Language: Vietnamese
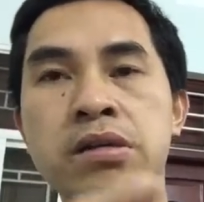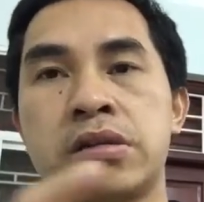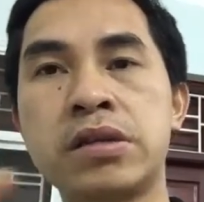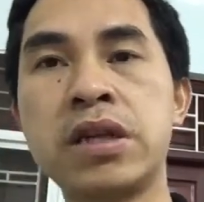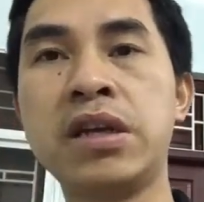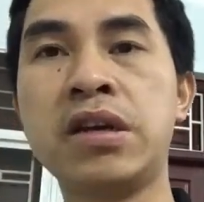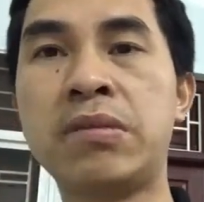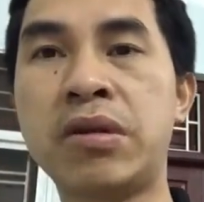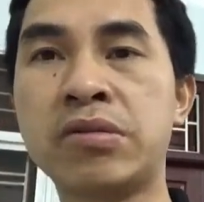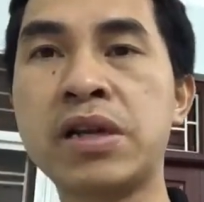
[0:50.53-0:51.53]
rất nhiều
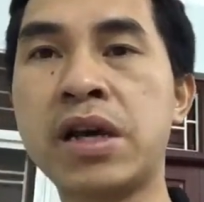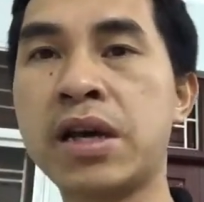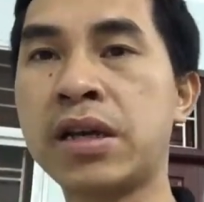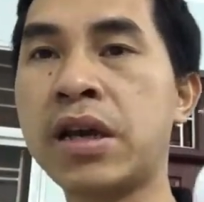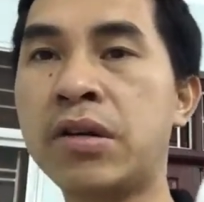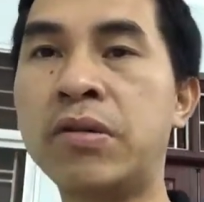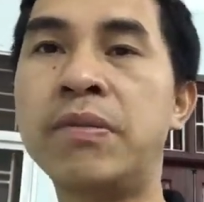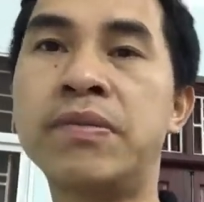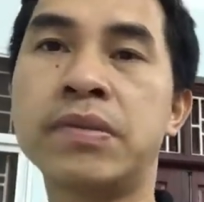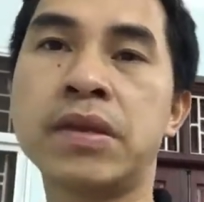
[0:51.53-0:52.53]
màu sắc khác nhau
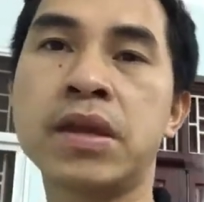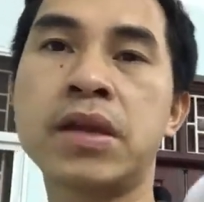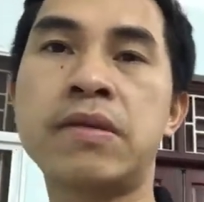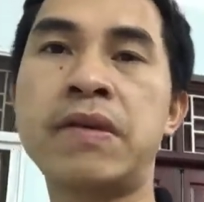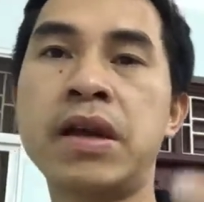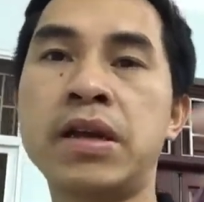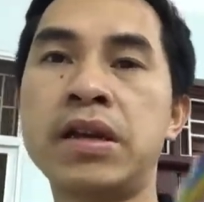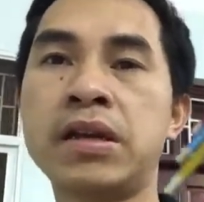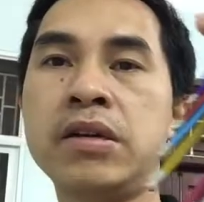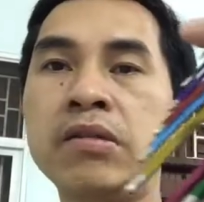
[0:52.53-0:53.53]
vậy
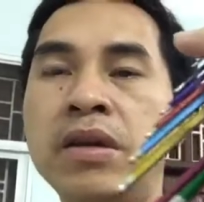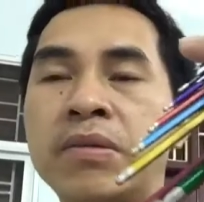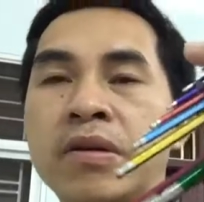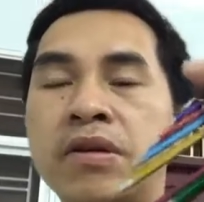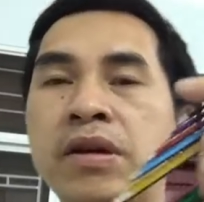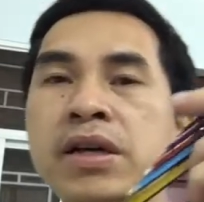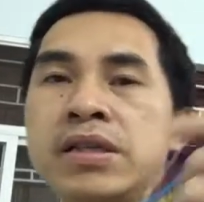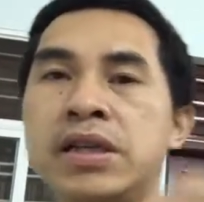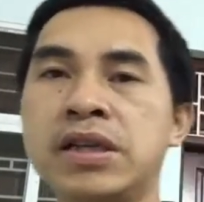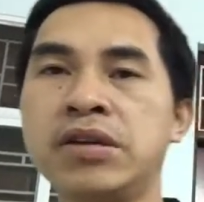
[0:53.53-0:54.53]
thì ưu điểm của nó là
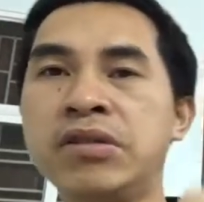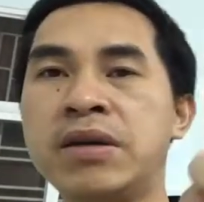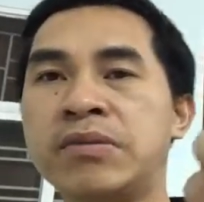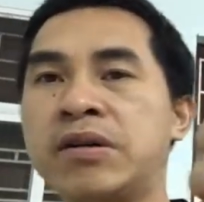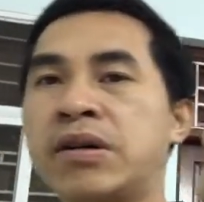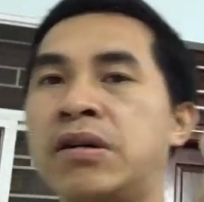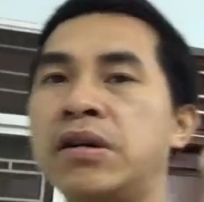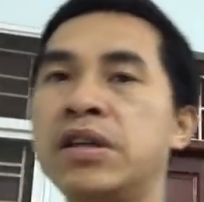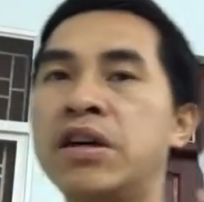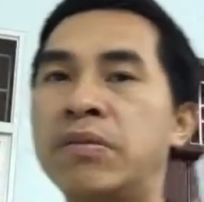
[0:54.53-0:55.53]
gì ưu điểm của
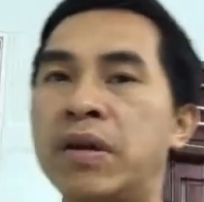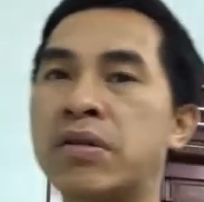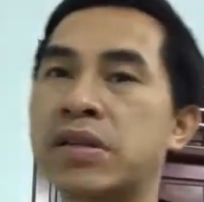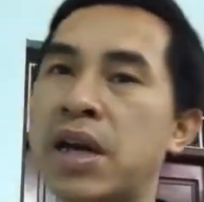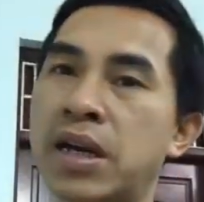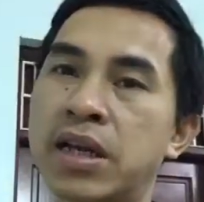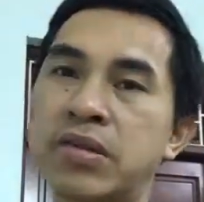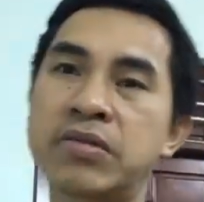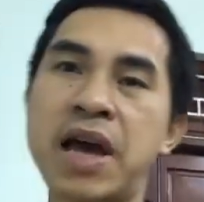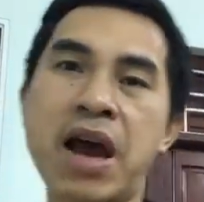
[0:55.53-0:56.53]
nó nhiều màu sắc thì
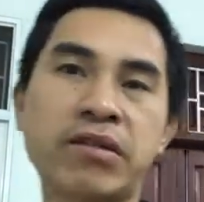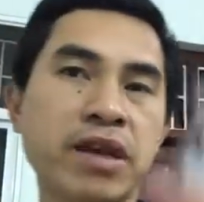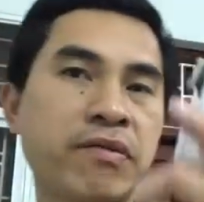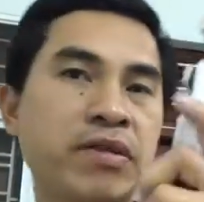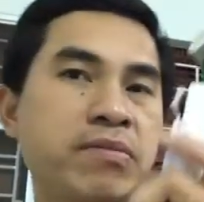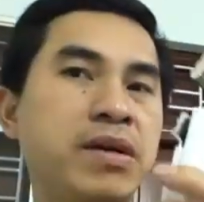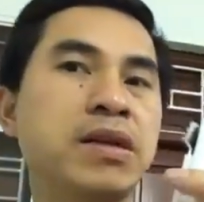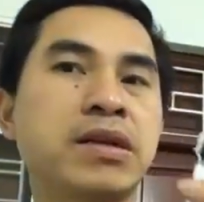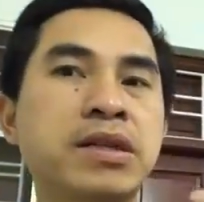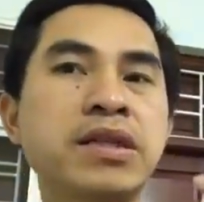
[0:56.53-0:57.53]
chúng ta có thể phân biệt
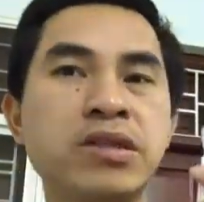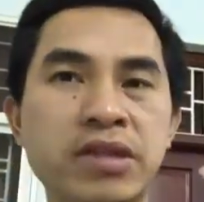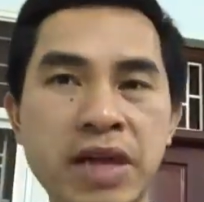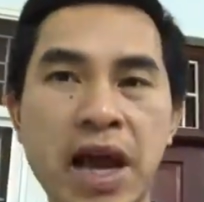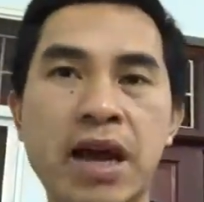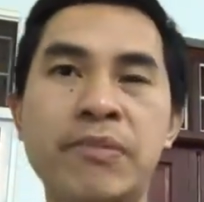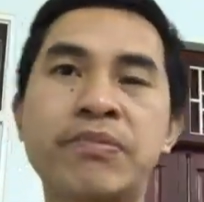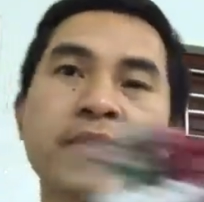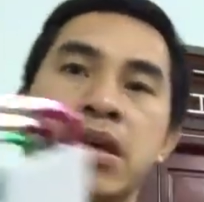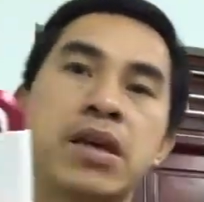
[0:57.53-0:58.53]
được rất rõ ràng
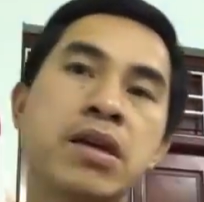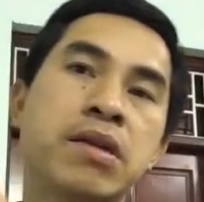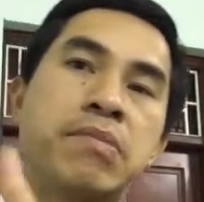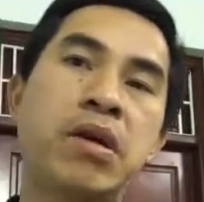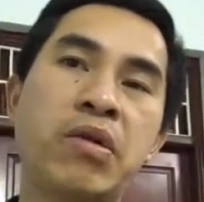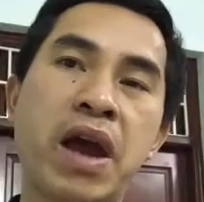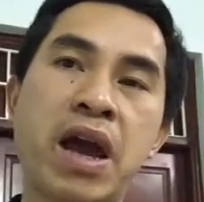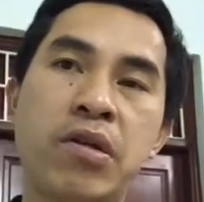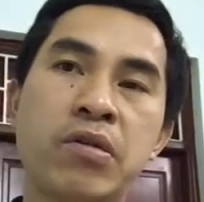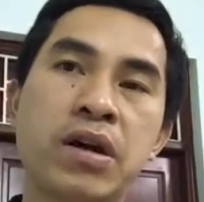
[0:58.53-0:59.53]
màu
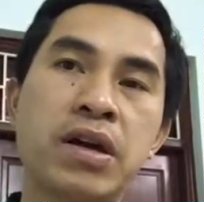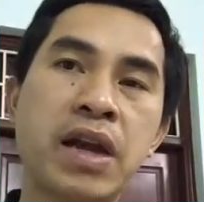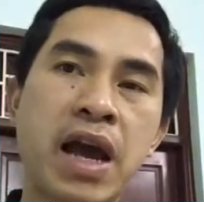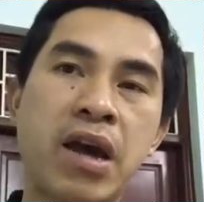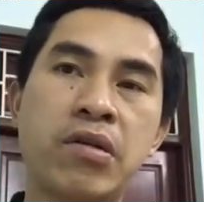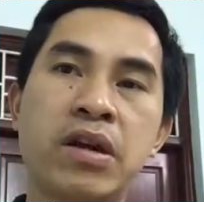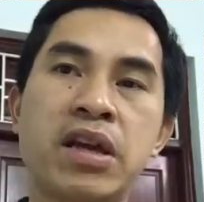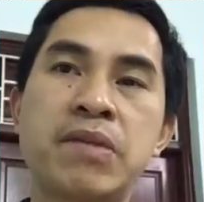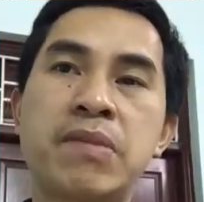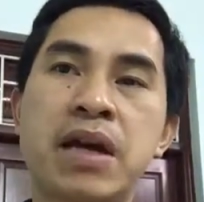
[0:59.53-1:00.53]
nào cỡ nào
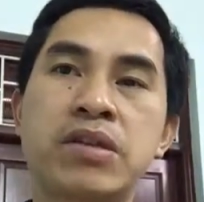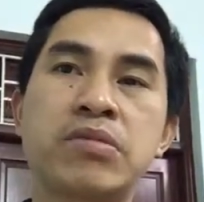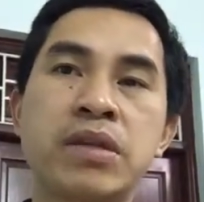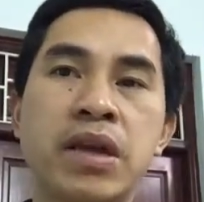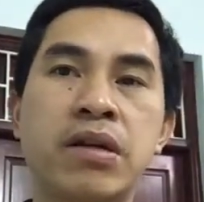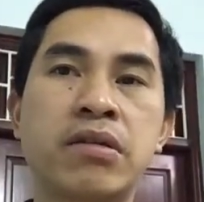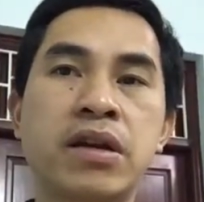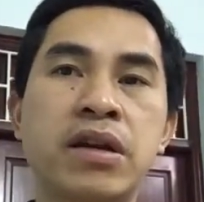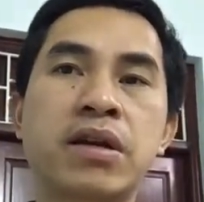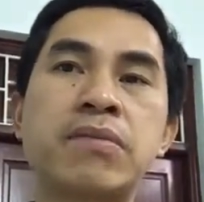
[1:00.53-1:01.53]
khi các bạn dùng nhiều
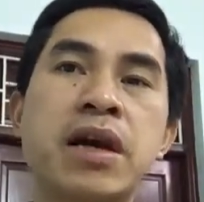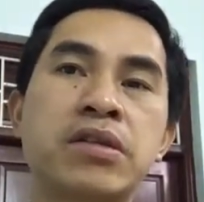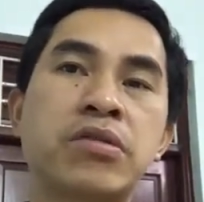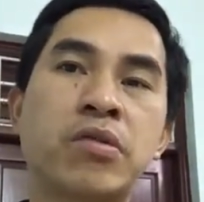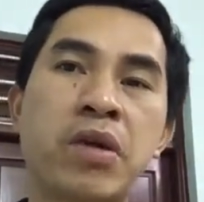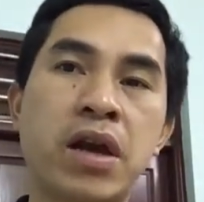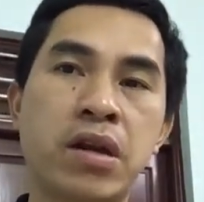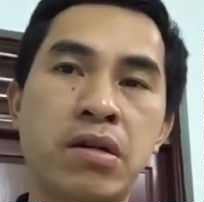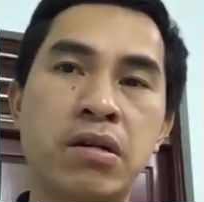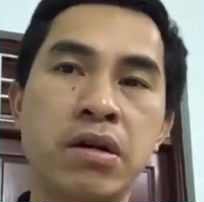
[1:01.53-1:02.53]
thì các bạn dùng
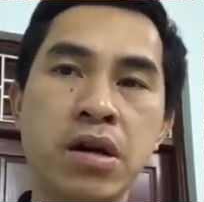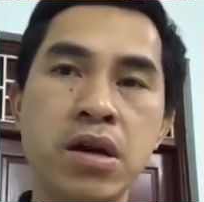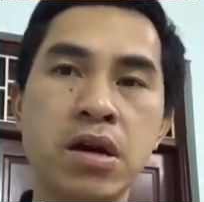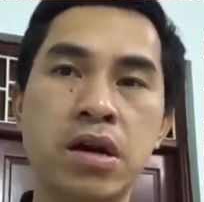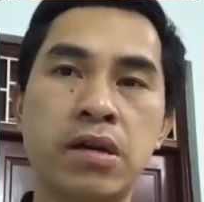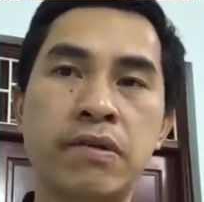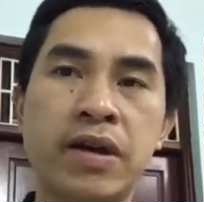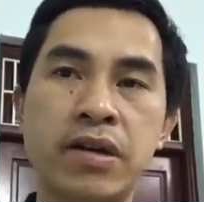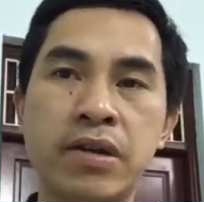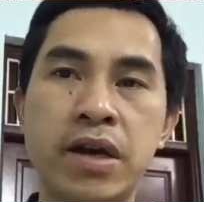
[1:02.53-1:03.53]
quen nó
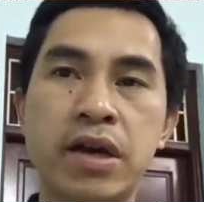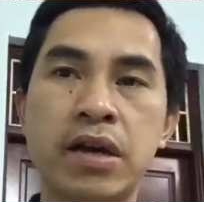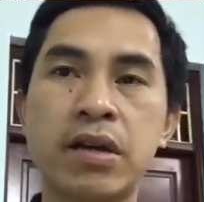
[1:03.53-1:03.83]
phải không ạ các